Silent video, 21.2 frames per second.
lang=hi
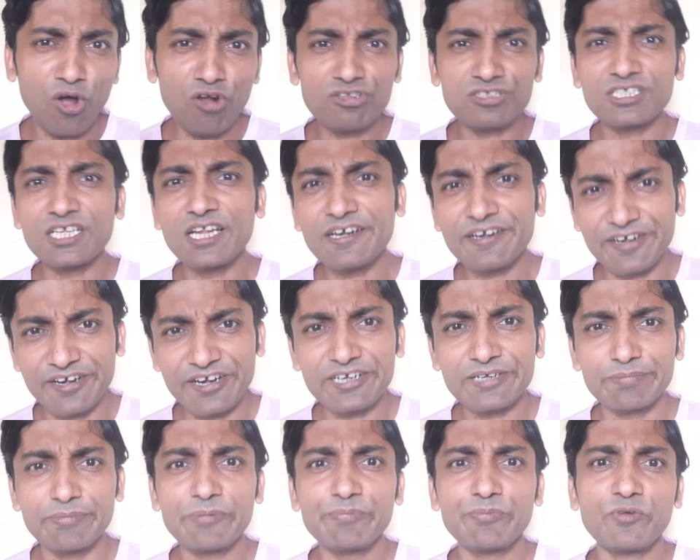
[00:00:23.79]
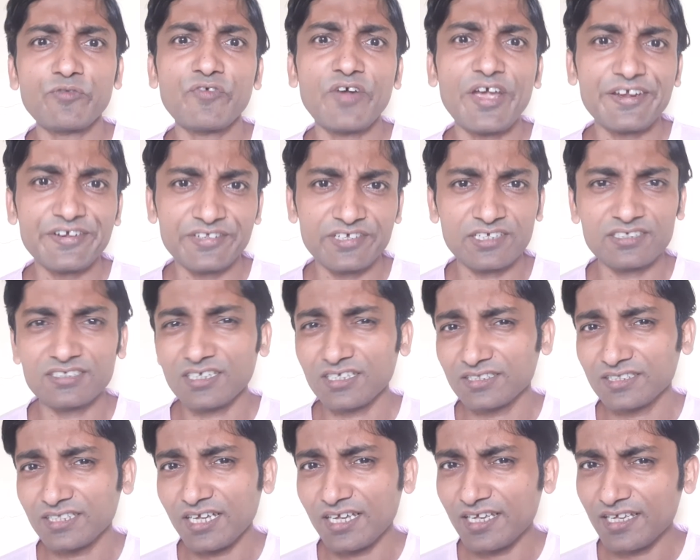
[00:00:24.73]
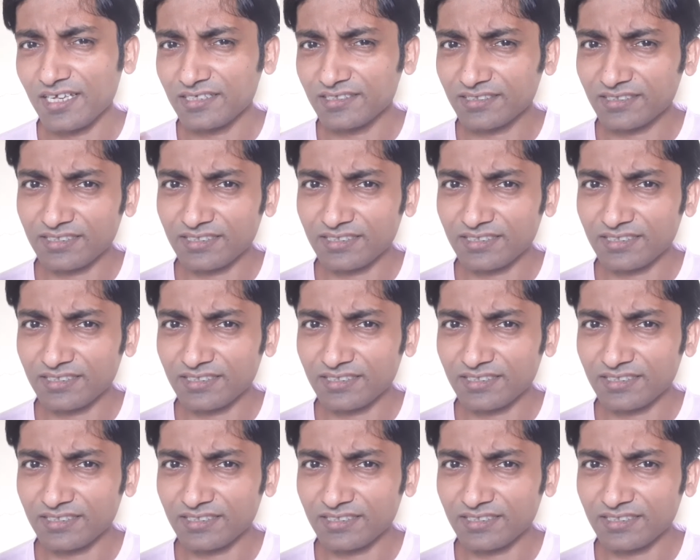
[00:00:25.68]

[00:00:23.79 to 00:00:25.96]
होलसेल रेट में प्रोवाइड किया जाता है